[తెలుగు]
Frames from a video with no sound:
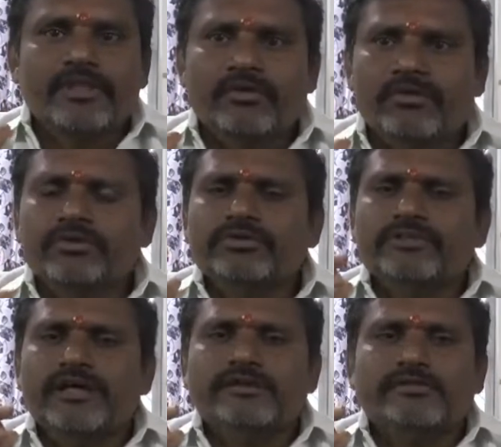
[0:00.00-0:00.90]
ఒకటో
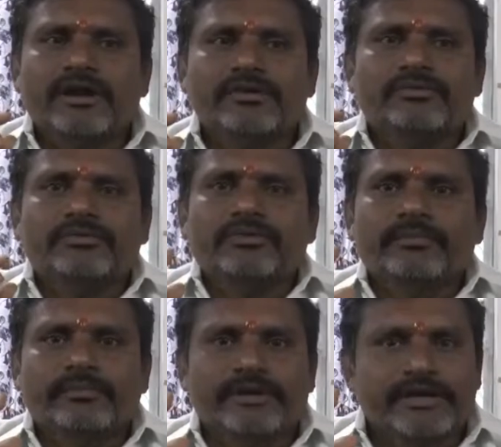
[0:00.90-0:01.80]
తారీఖు నాడు
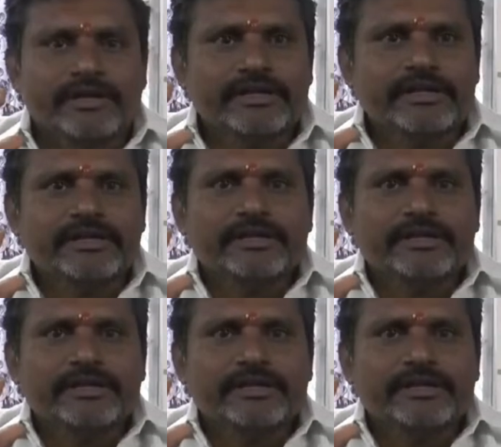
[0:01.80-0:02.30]
మీ డిగ్రీ